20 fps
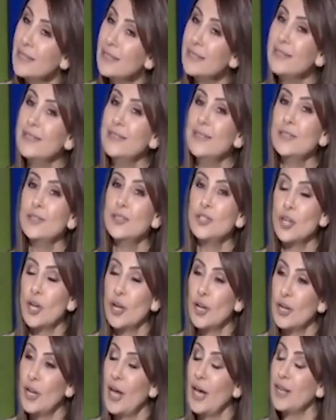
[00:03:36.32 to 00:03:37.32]
كثير
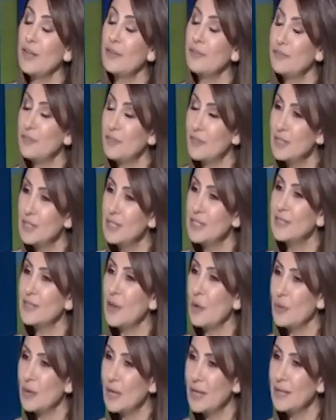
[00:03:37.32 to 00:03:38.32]
جلا نعرف
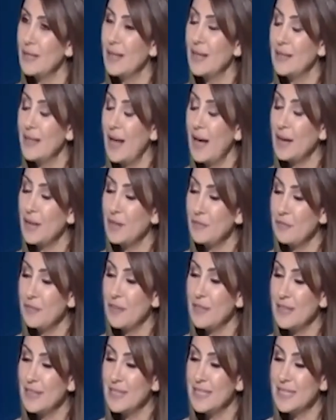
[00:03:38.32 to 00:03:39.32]
نستورد آه، نعرف
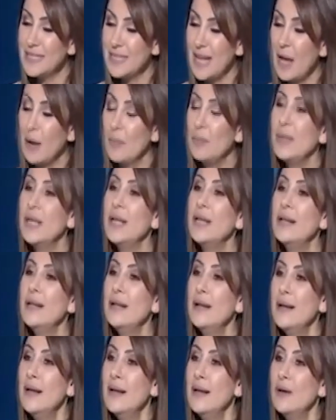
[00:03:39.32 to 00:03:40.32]
نستعمل نحن
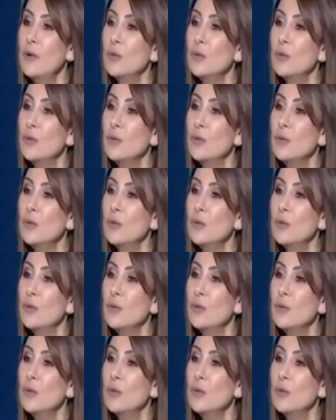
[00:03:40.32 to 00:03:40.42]
بلدنا